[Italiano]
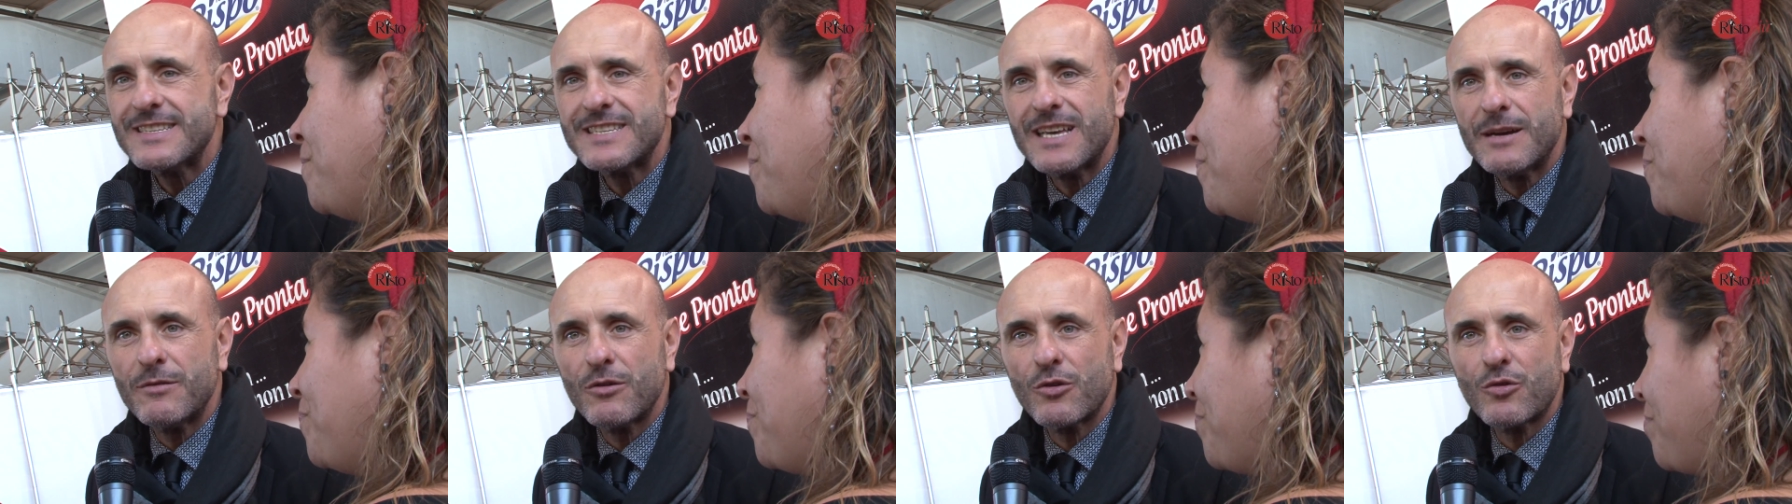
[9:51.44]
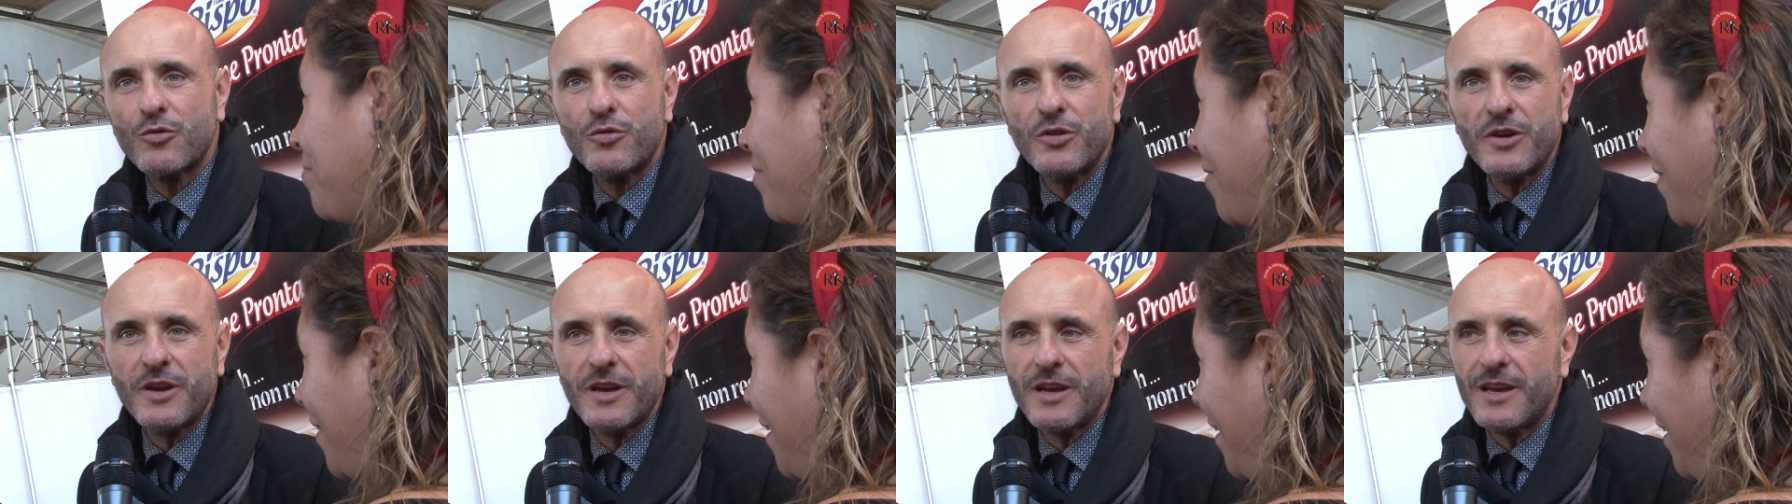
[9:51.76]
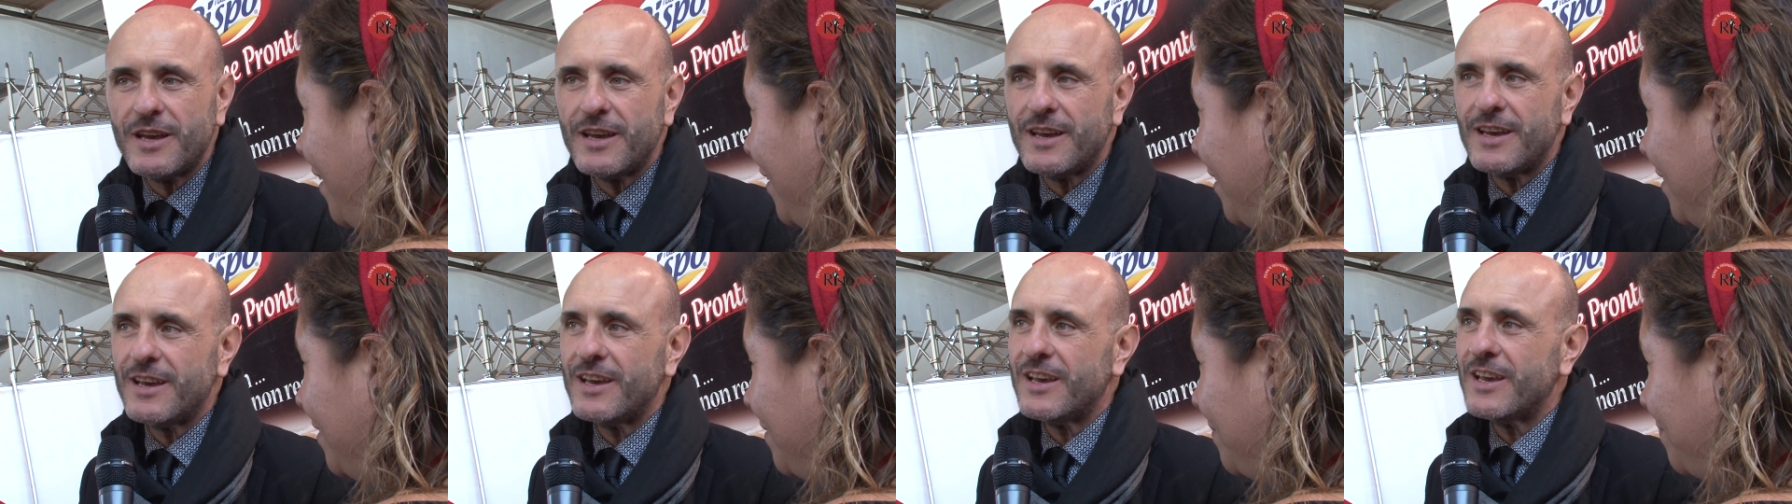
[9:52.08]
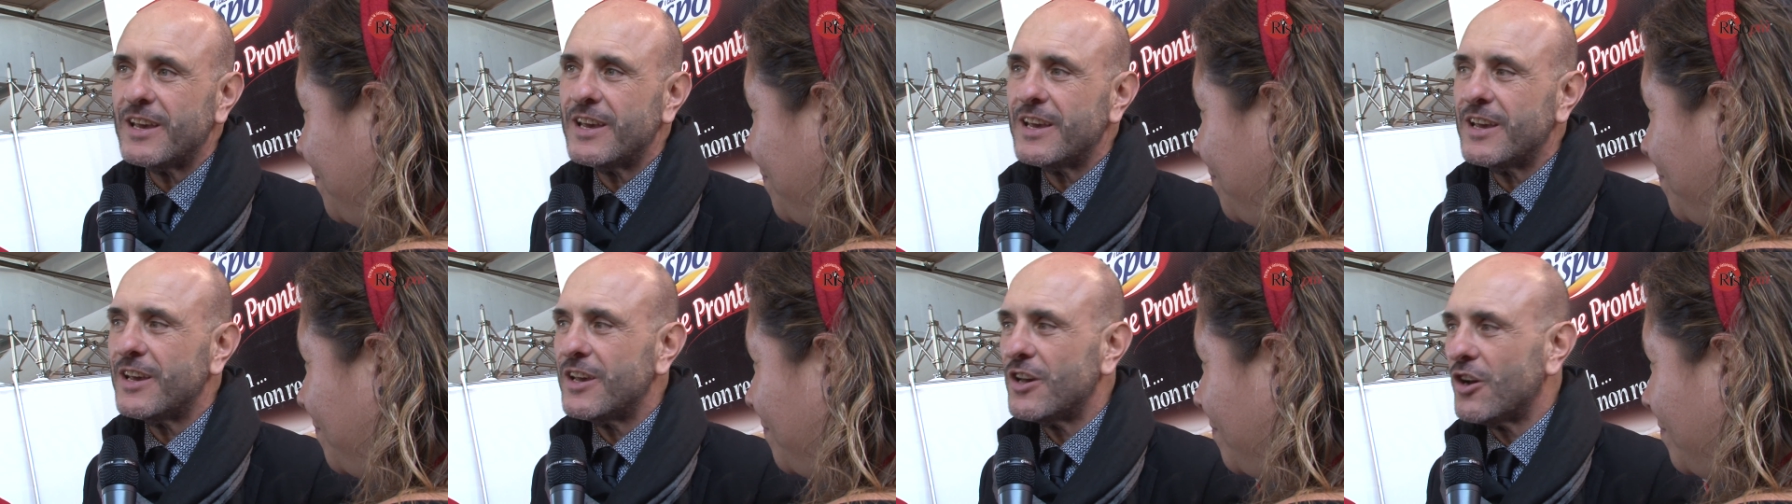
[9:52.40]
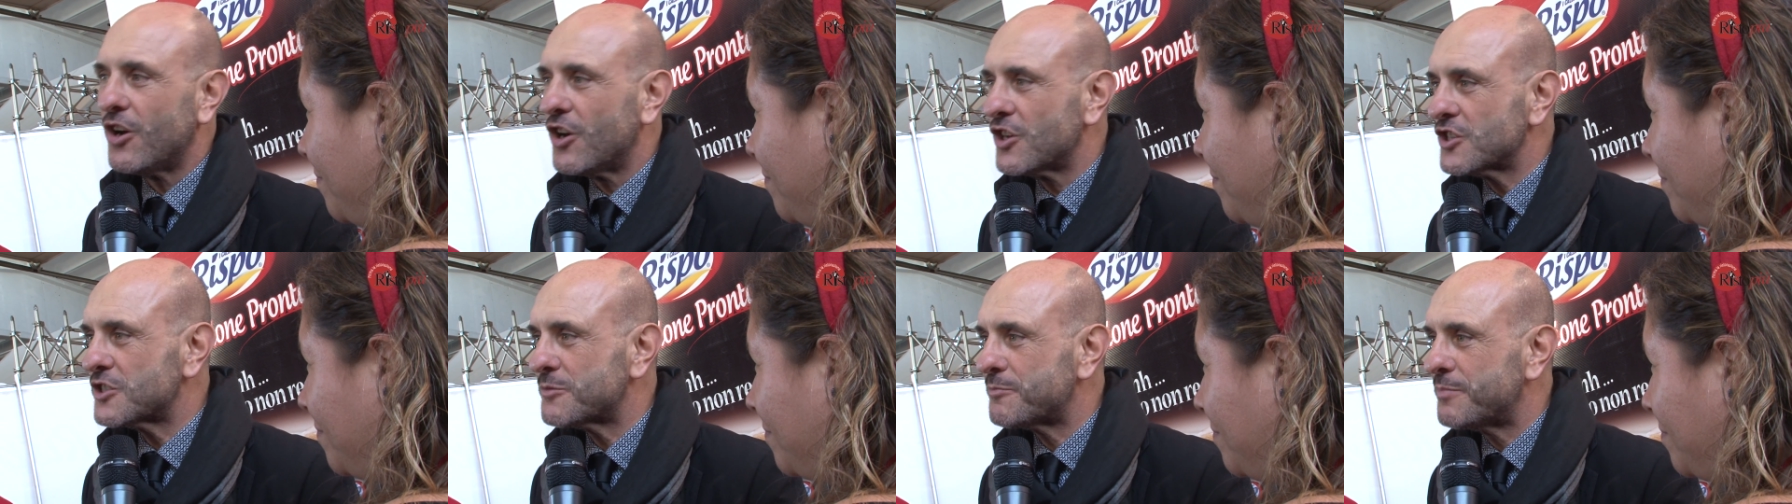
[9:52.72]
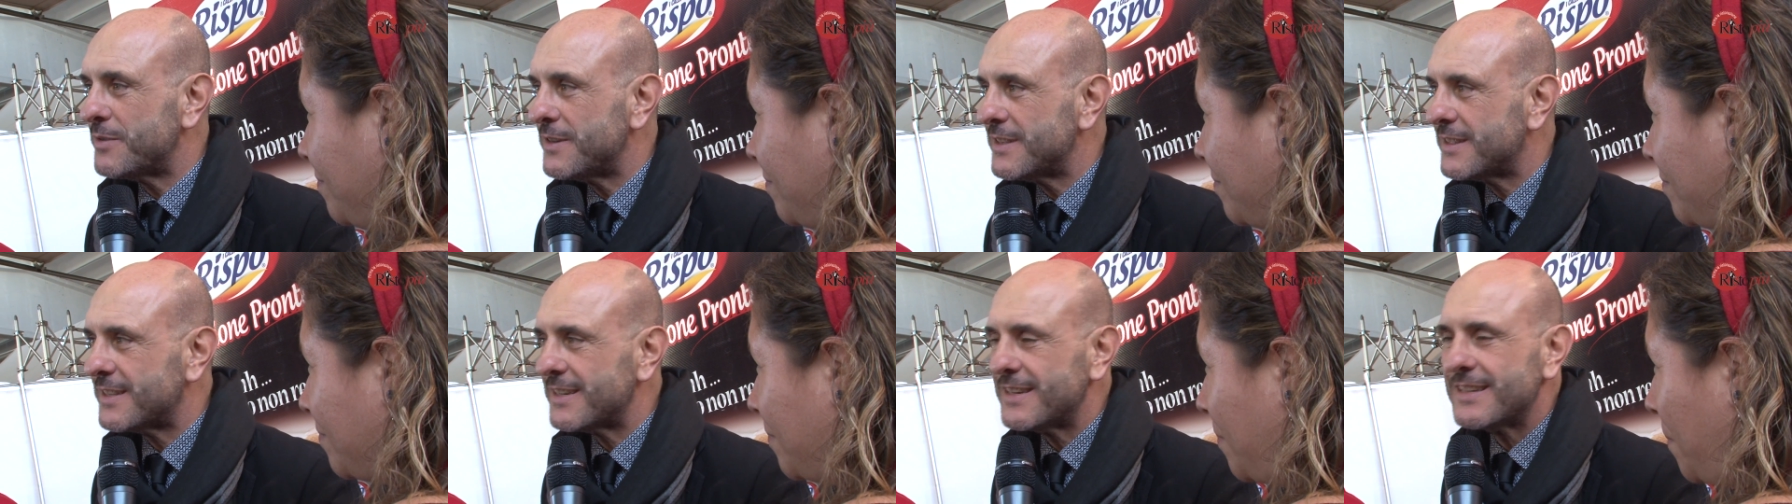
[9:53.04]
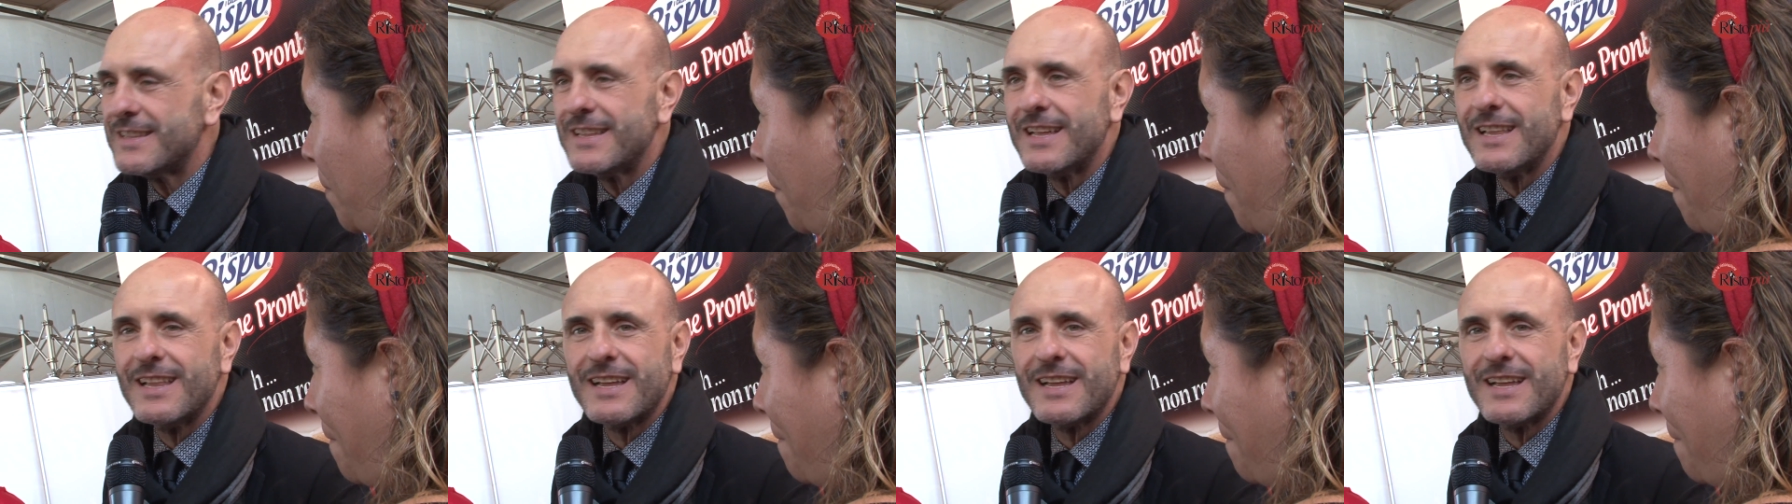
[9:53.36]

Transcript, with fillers: siamo qui ospiti